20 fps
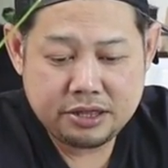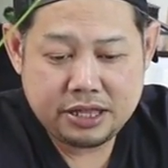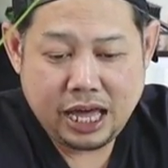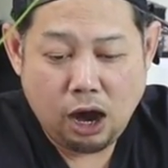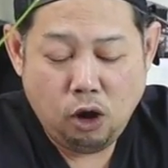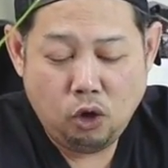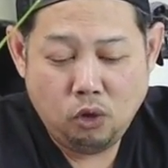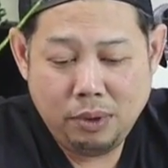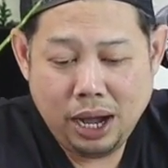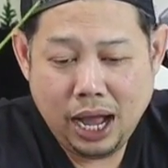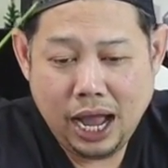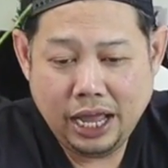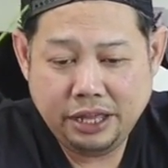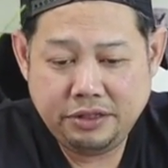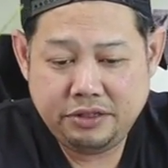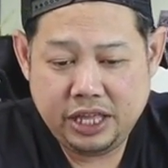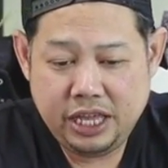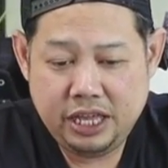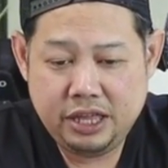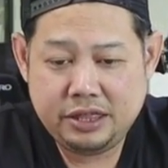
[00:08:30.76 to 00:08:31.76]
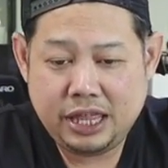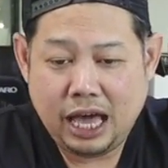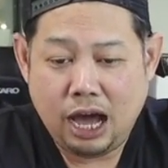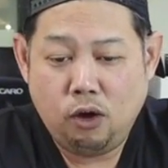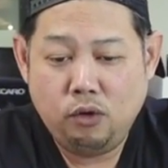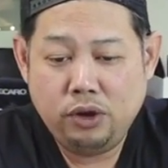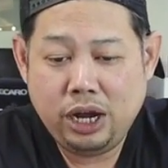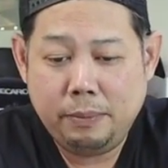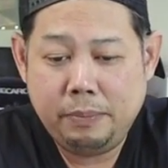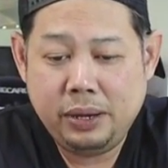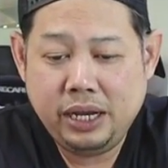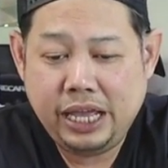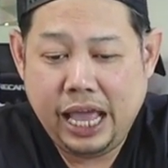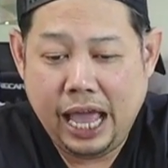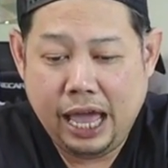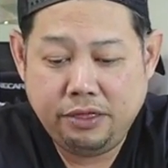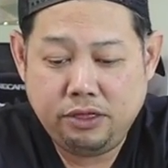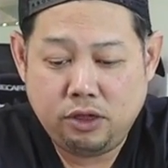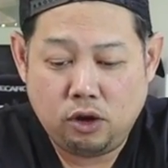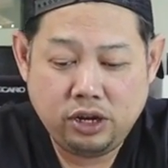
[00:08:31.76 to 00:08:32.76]
เสามาให้ 4 เสานะ เป็นแข
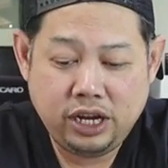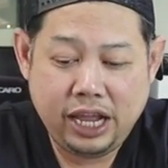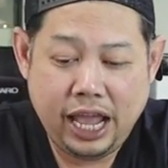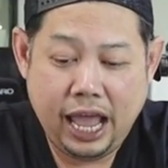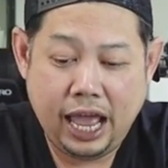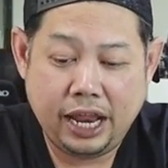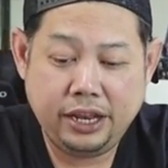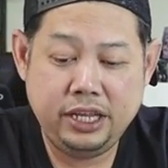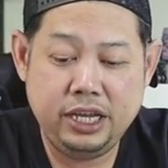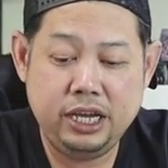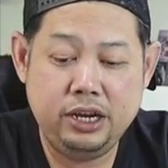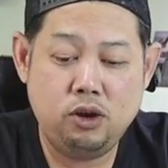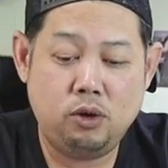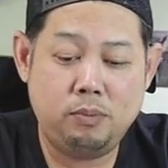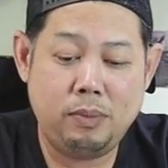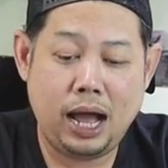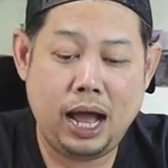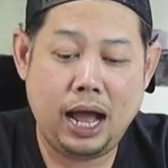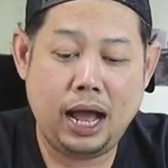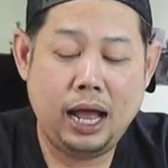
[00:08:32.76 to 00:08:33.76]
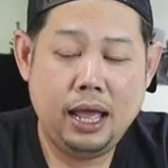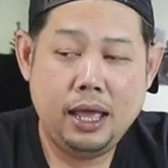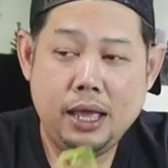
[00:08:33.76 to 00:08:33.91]
นสอนแขนยืดออกมา